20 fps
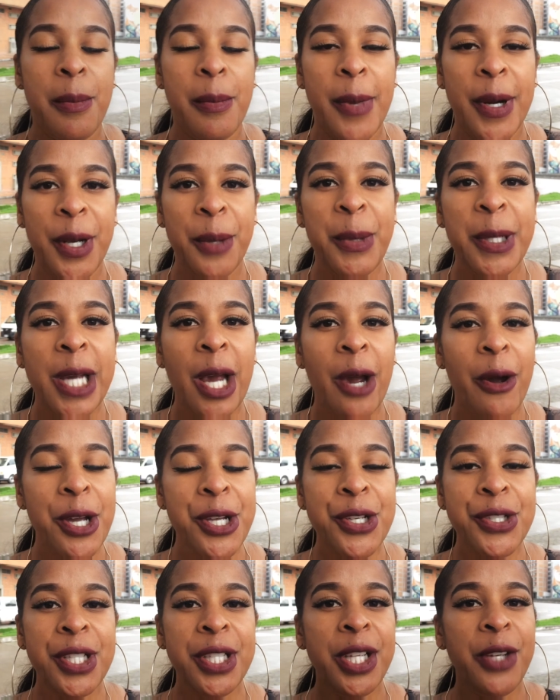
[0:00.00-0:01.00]
Bueno, mi
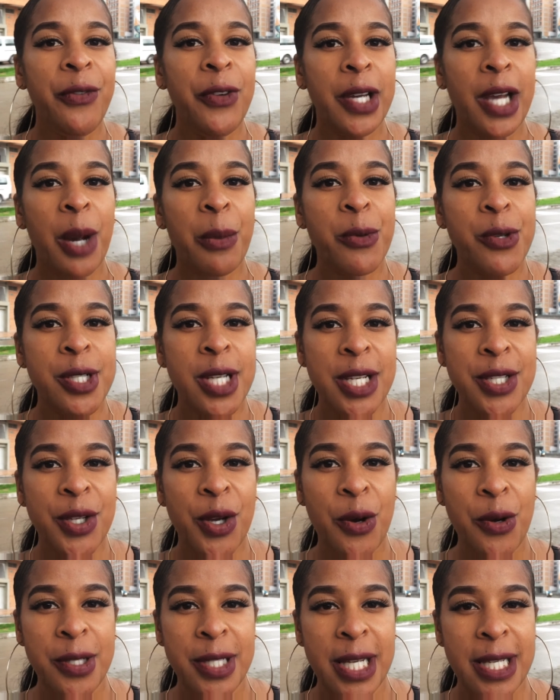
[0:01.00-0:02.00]
cabello significa muchas
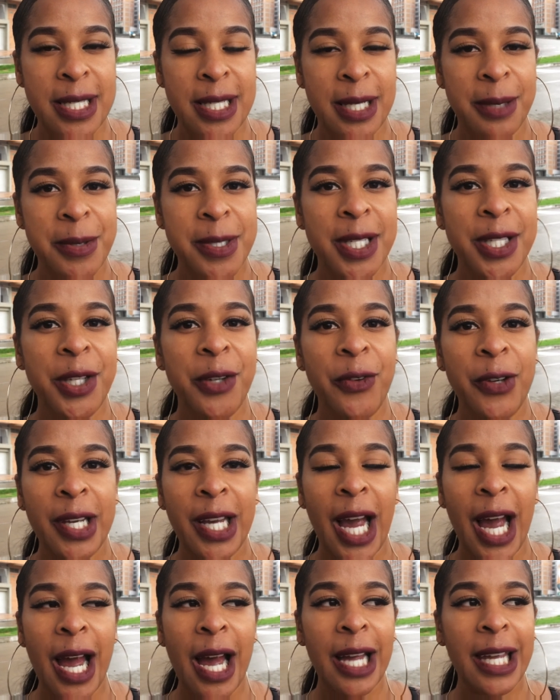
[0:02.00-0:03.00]
cosas.
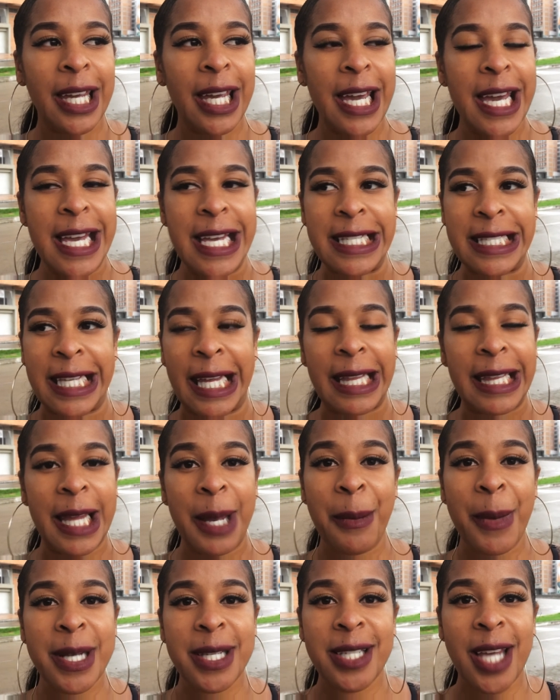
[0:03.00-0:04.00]
Significa que es
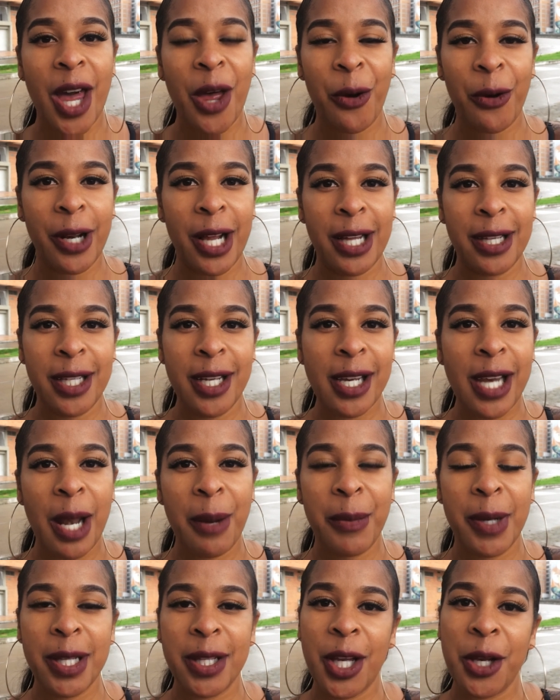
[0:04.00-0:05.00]
demasiado grande,
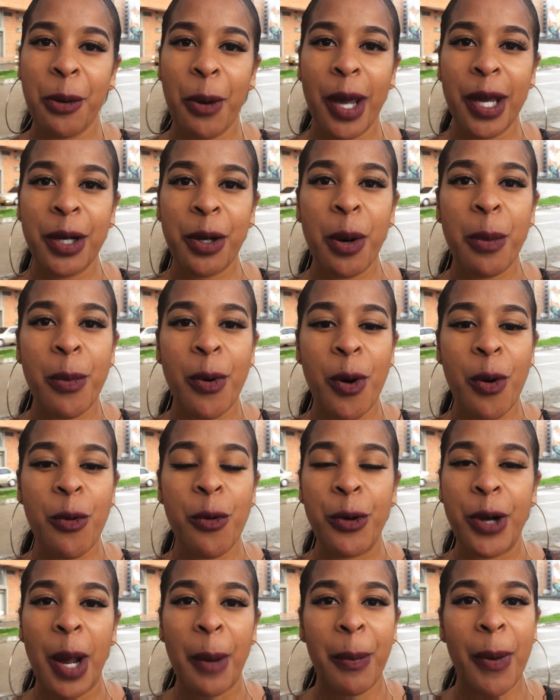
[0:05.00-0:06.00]
realmente no hay como
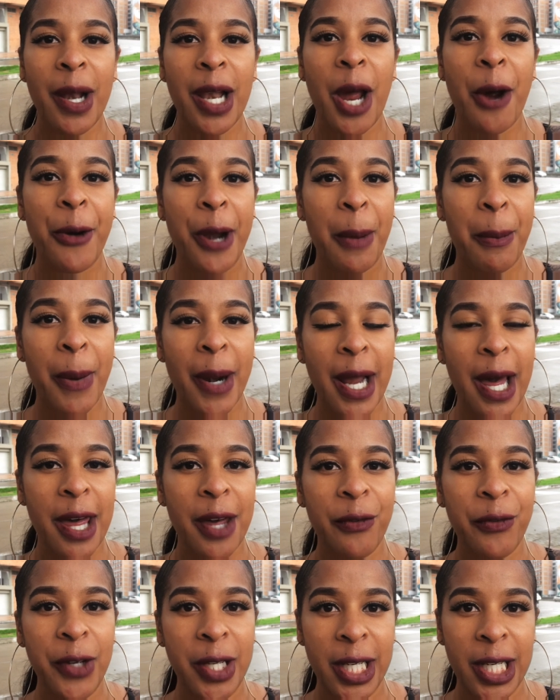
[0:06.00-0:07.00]
una palabra para
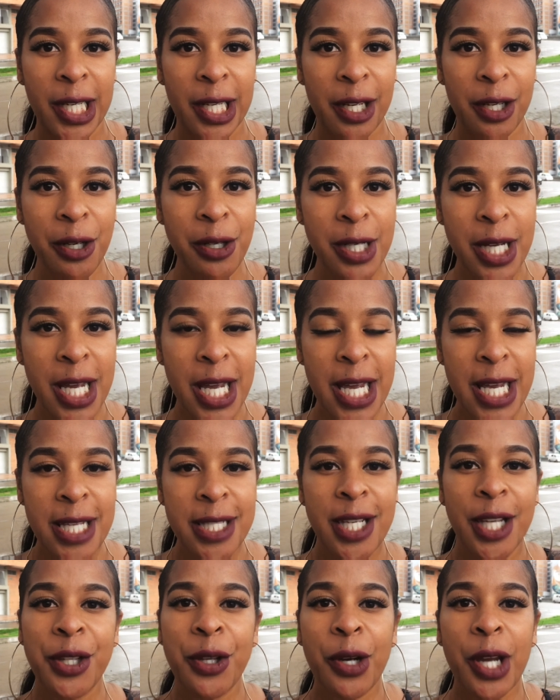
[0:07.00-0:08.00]
definirlo.
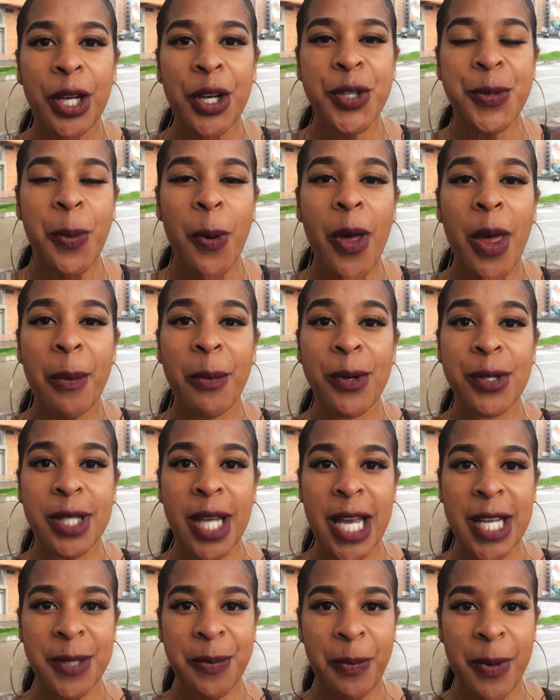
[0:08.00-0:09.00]
Siento que nos podemos
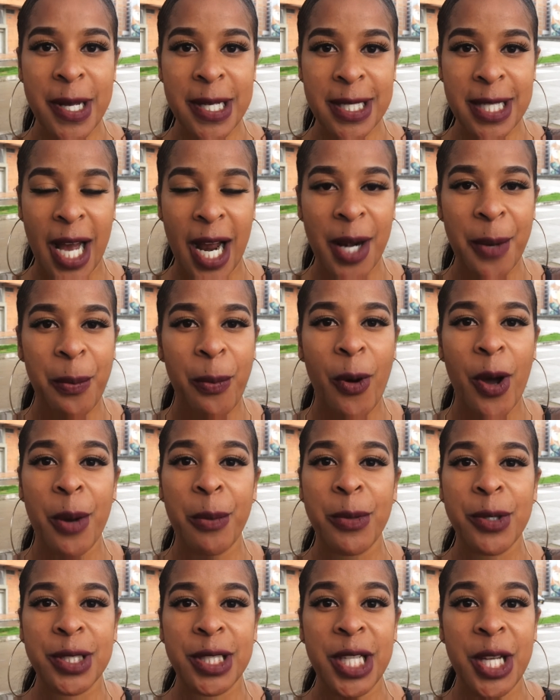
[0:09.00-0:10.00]
expresar,
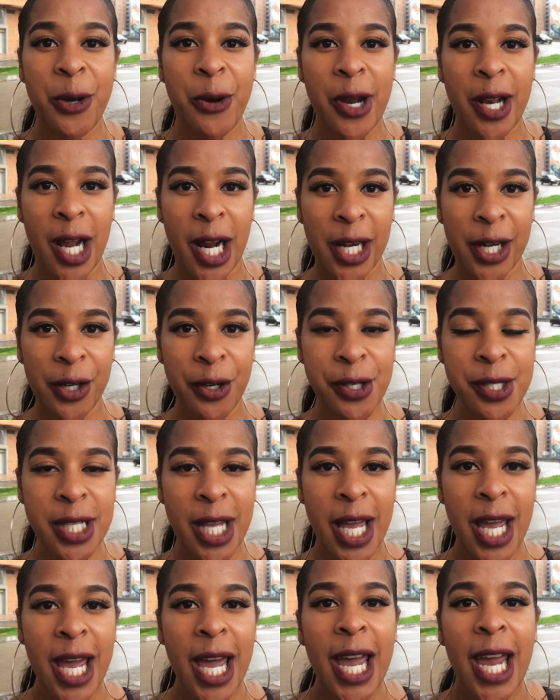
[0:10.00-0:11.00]
podemos liberarnos.
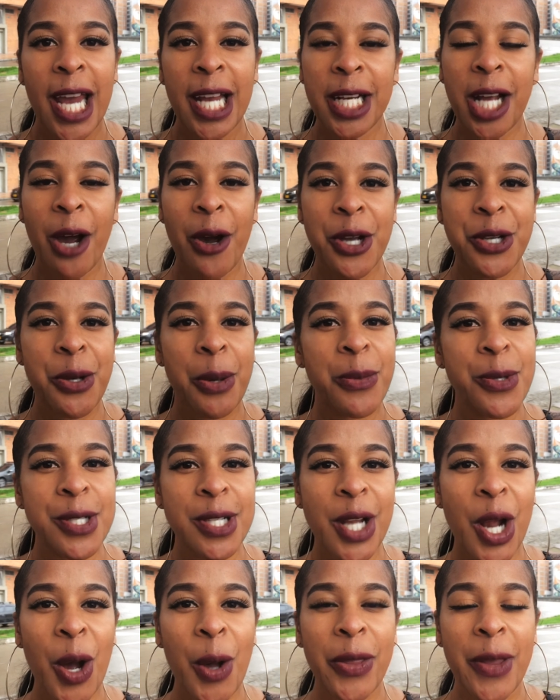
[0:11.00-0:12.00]
El cabello ha
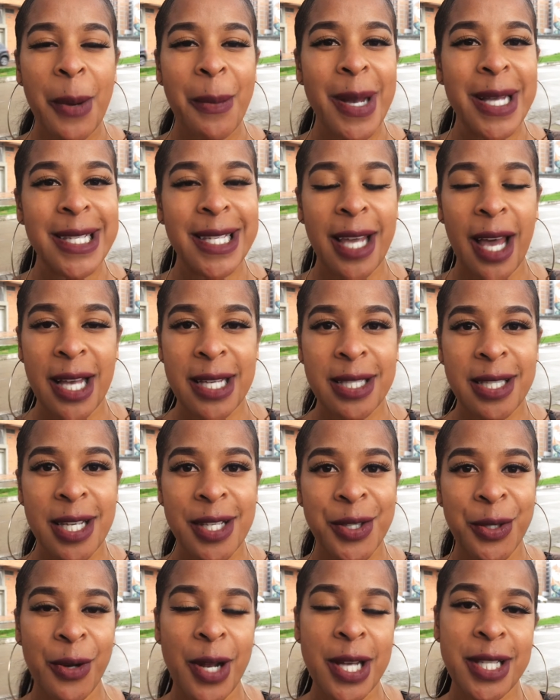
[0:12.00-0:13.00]
mostrado demasiadas
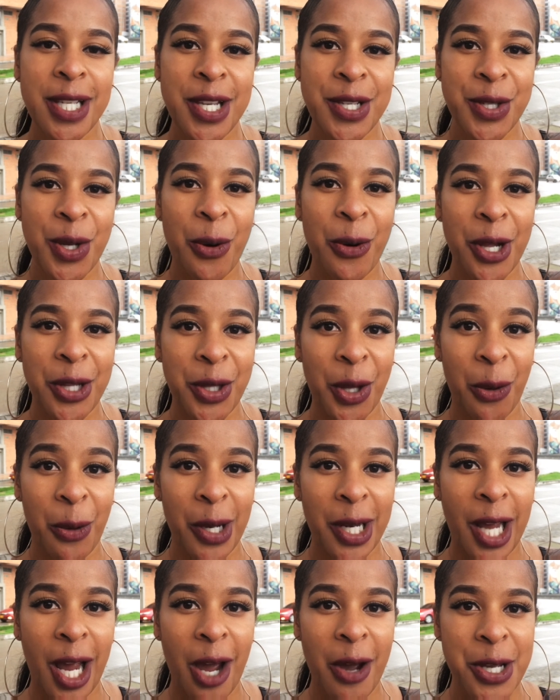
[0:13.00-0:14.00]
texturas y sobre todo
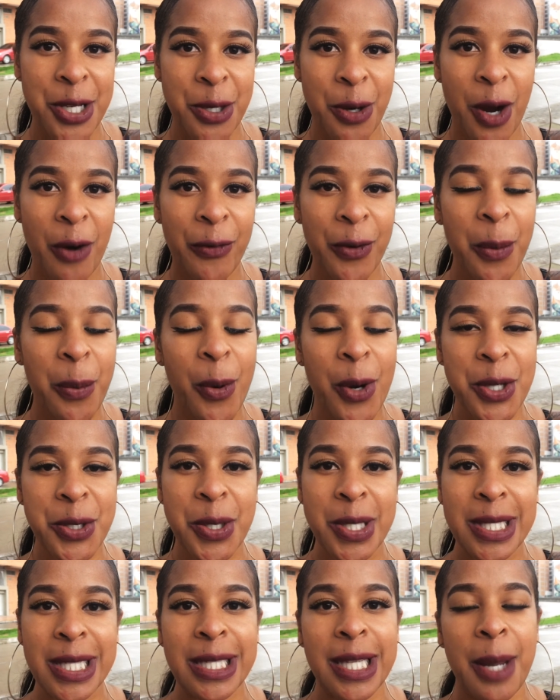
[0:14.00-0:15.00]
el cabello afro, por eso
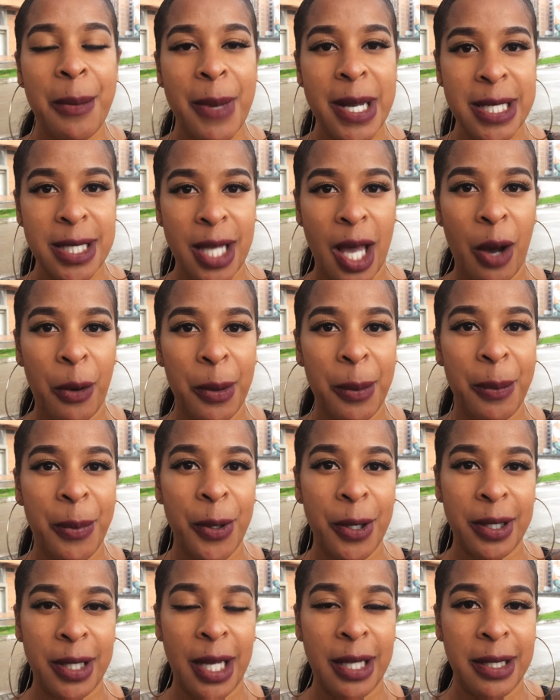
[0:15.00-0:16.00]
es demasiado
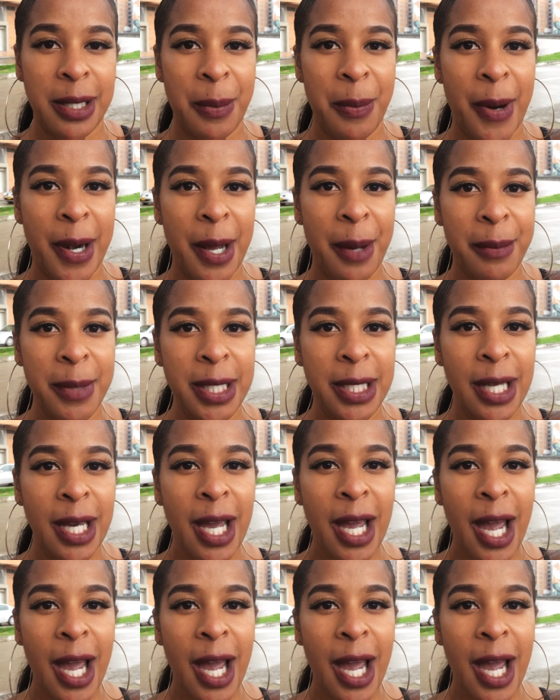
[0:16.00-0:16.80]
importante para mí.